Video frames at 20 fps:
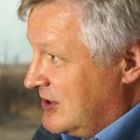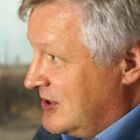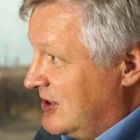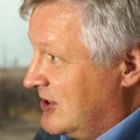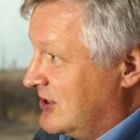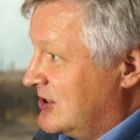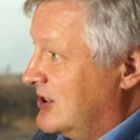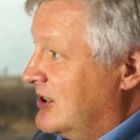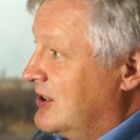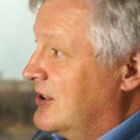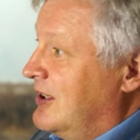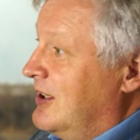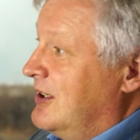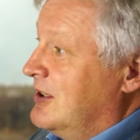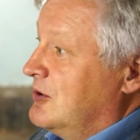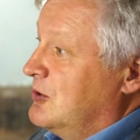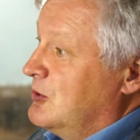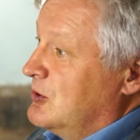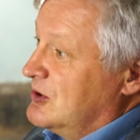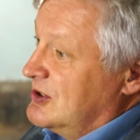С детских
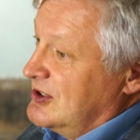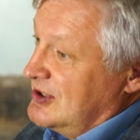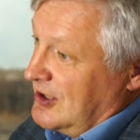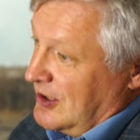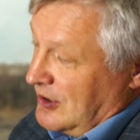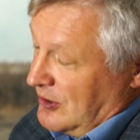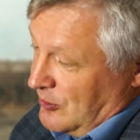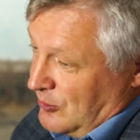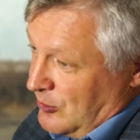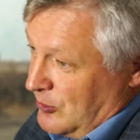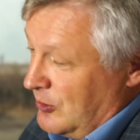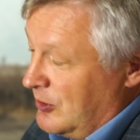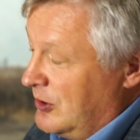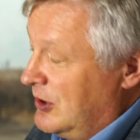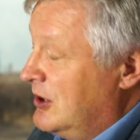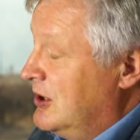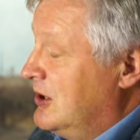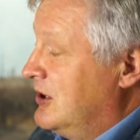лет за руку